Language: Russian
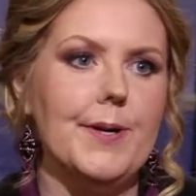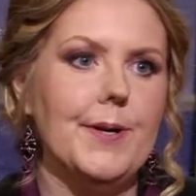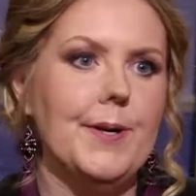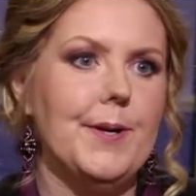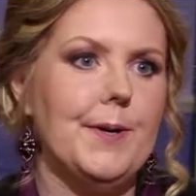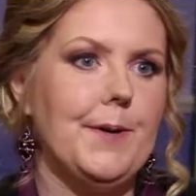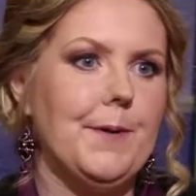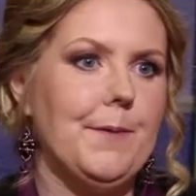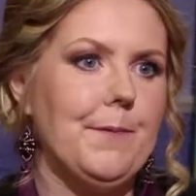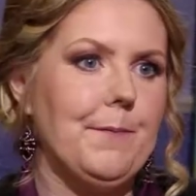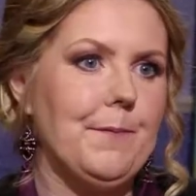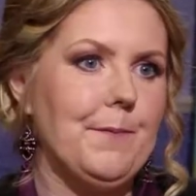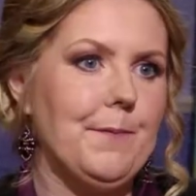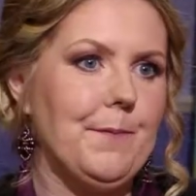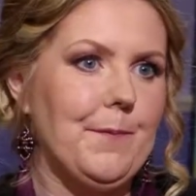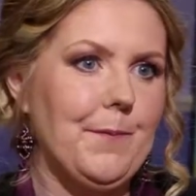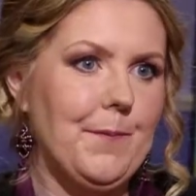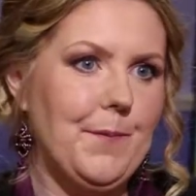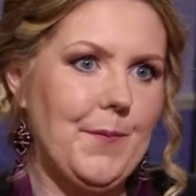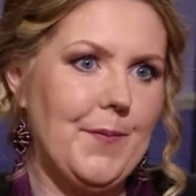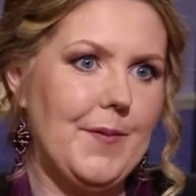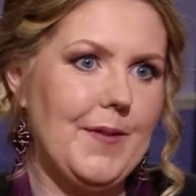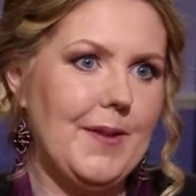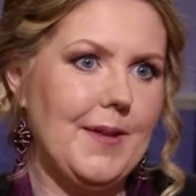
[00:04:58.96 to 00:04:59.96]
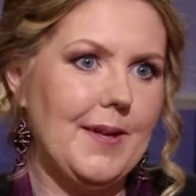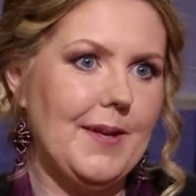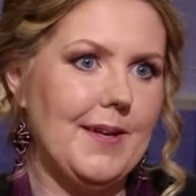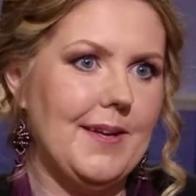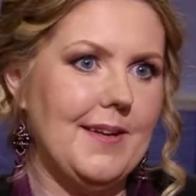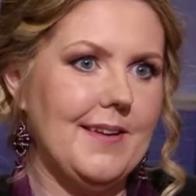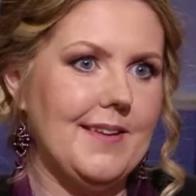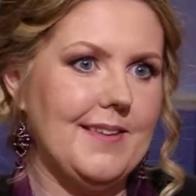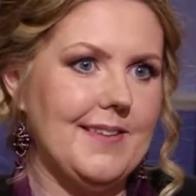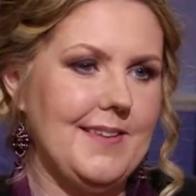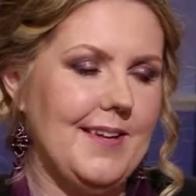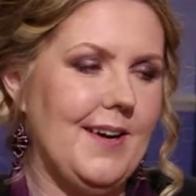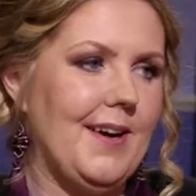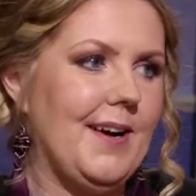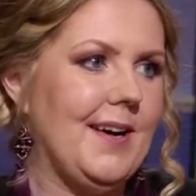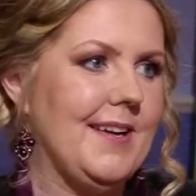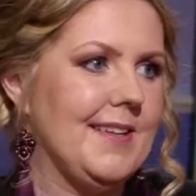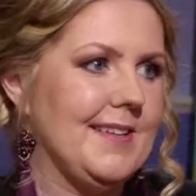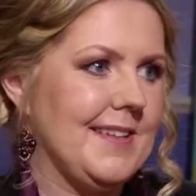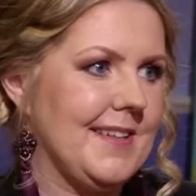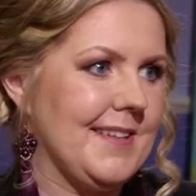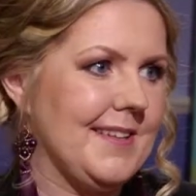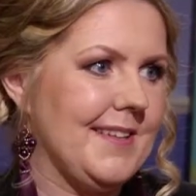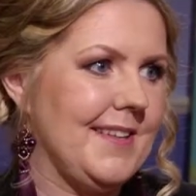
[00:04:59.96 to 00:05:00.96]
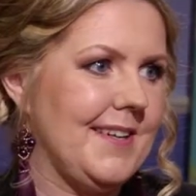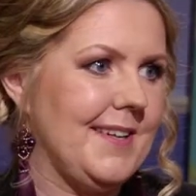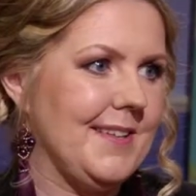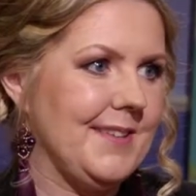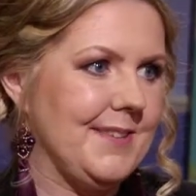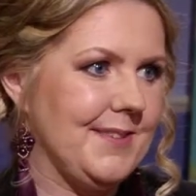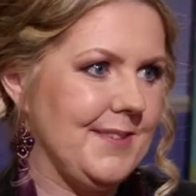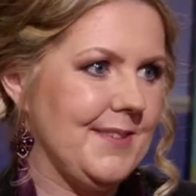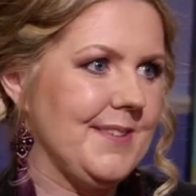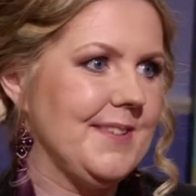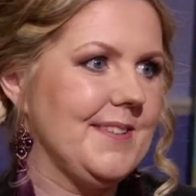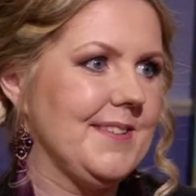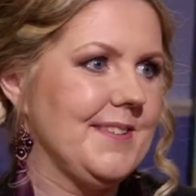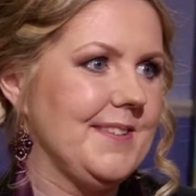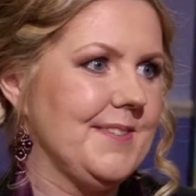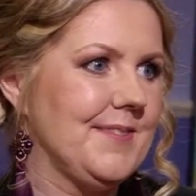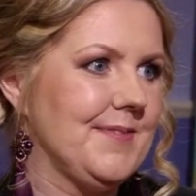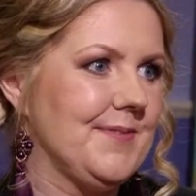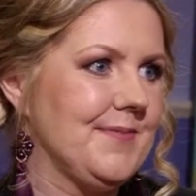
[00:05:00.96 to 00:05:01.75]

принца, провинции любви, это хотя бы корона, да, да тогда... получается. Э,